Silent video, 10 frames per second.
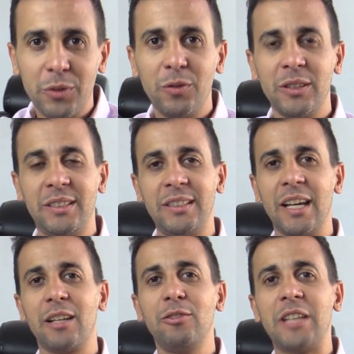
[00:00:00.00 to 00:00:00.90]
Você
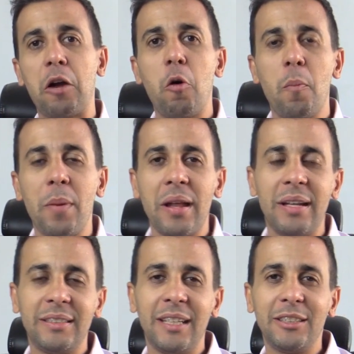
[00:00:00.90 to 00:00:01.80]
que nos acompanha
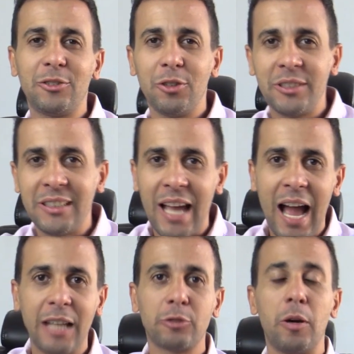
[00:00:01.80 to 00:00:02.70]
nas redes
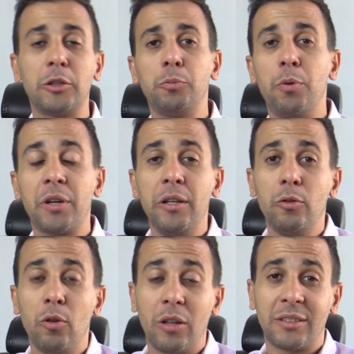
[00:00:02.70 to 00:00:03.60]
sociais, conhece um pouquinho
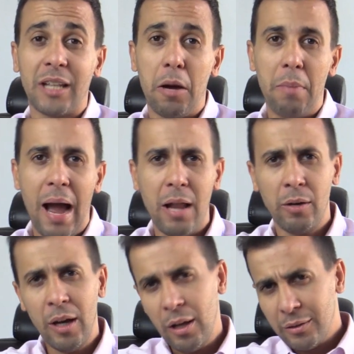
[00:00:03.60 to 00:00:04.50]
do nosso trabalho,
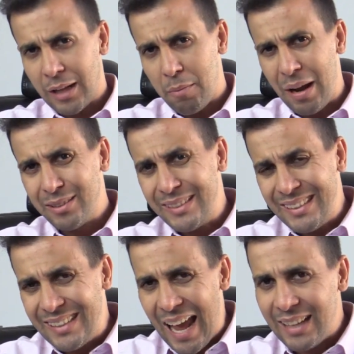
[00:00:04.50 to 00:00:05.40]
trabalho de
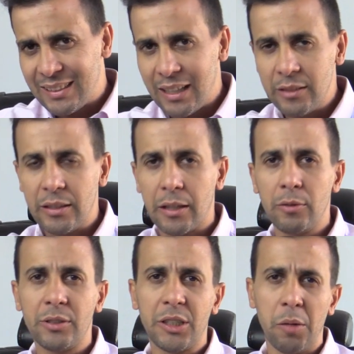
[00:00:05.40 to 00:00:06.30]
10 anos aqui
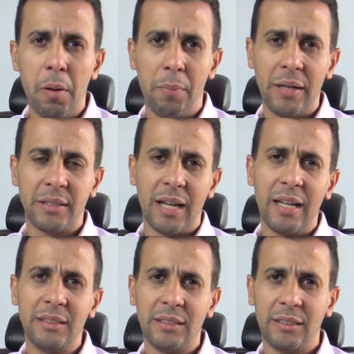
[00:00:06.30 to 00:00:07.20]
no Sistema Praticar
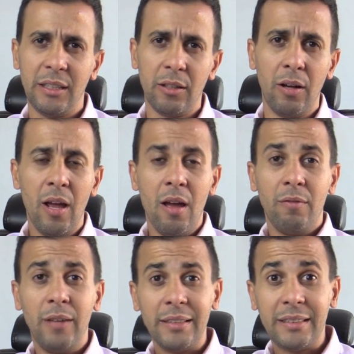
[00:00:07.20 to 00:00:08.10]
de Ensino,
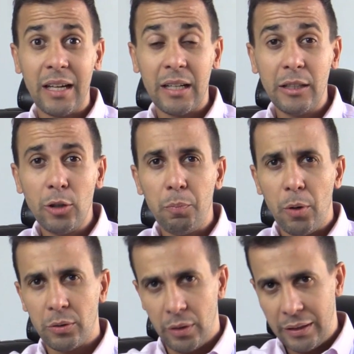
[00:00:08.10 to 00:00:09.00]
vai ter a grande
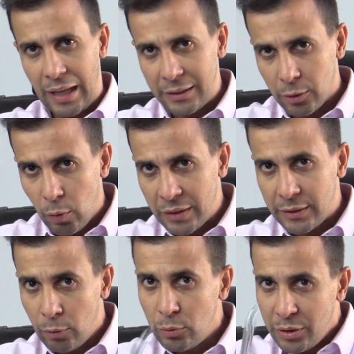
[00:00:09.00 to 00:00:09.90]
oportunidade de
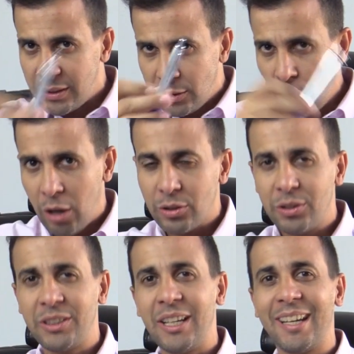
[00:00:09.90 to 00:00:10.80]
conhecer um dos nossos
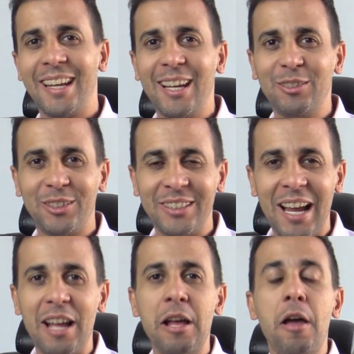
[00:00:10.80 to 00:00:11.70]
segredos,
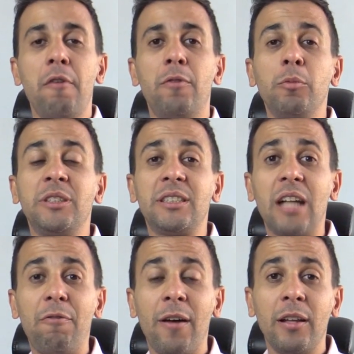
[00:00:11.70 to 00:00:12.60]
né? Vamos
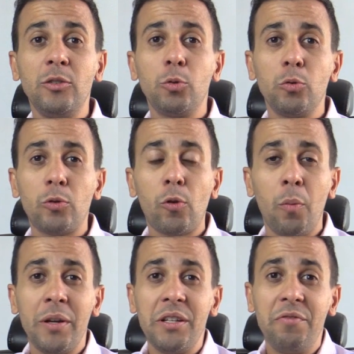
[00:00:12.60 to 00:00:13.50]
estar falando
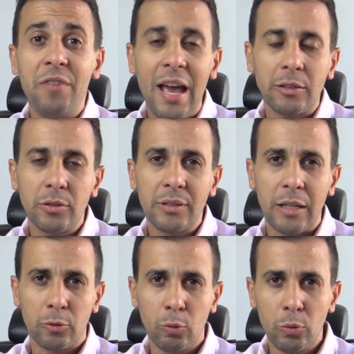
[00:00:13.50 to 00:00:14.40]
sobre diversos
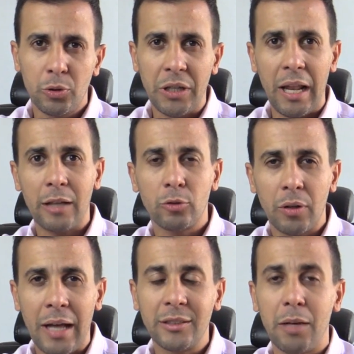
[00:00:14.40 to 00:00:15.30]
assuntos
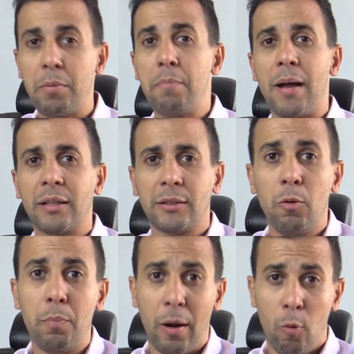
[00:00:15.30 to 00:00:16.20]
relacionados à
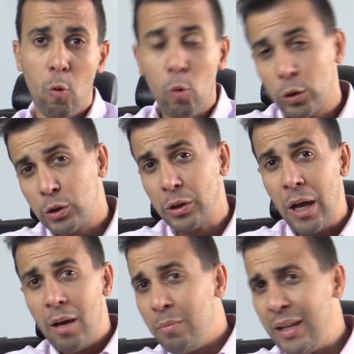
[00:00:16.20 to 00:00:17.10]
preparação para concursos
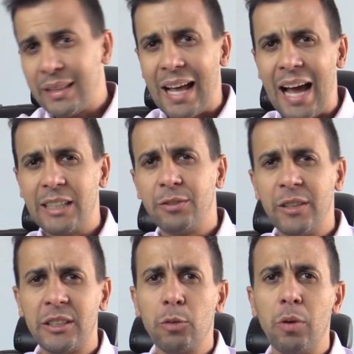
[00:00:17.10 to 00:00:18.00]
militares,
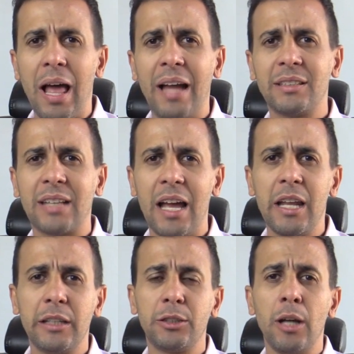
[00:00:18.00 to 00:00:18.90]
vestibulares,
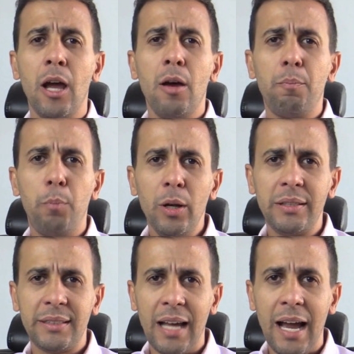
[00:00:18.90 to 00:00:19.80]
carreiras
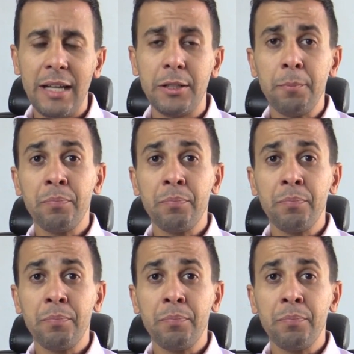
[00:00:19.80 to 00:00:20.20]
policiais.